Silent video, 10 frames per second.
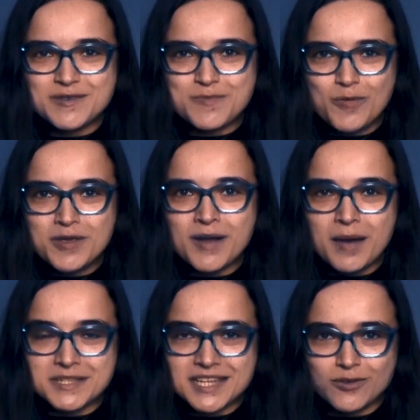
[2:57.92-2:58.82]
вспомним
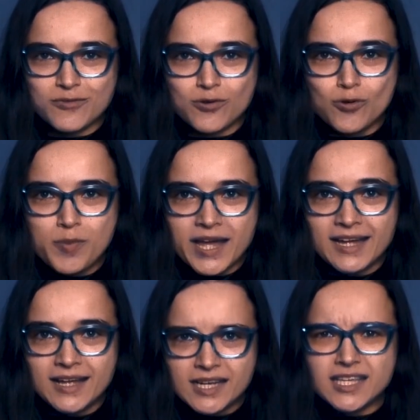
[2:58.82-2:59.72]
обстановку
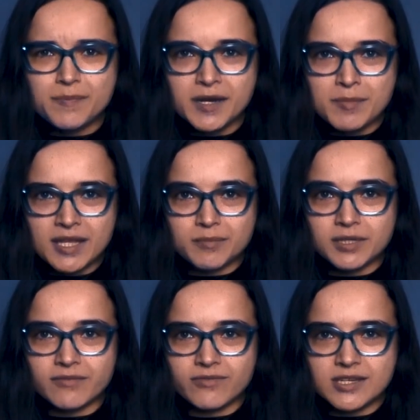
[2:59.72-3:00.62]
купе. Какие предметы
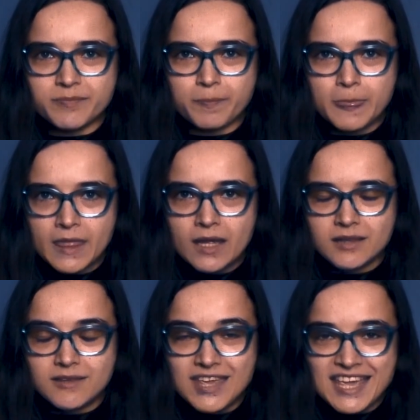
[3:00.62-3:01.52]
мы там видим?
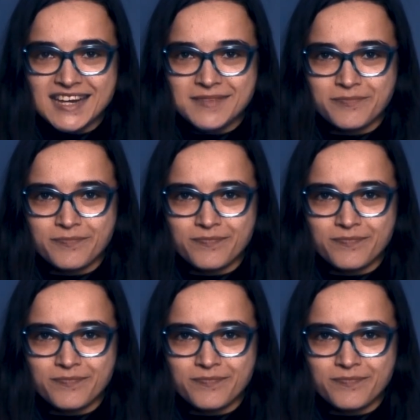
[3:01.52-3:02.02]
Дверь,